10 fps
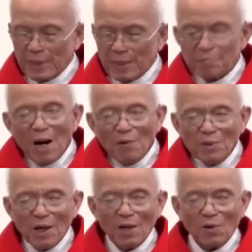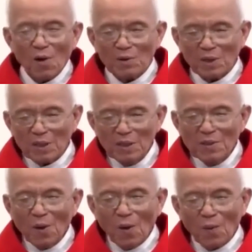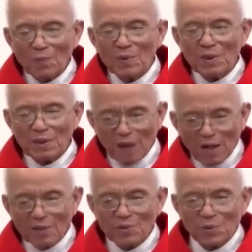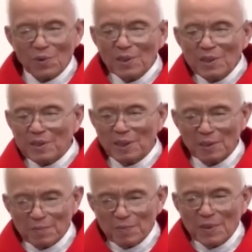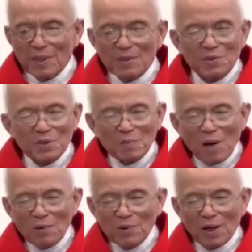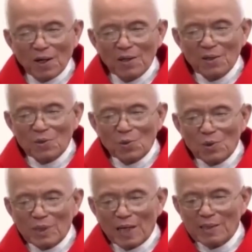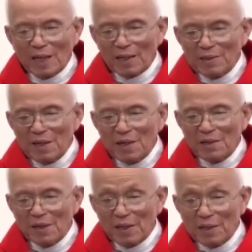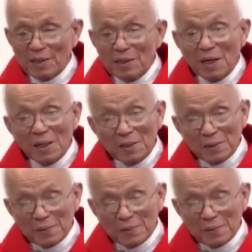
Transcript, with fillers: bao giờ còn những linh hồn cần chúa đi tìm chưa bao giờ chúa thấy thảnh thơi để nghỉ ngơi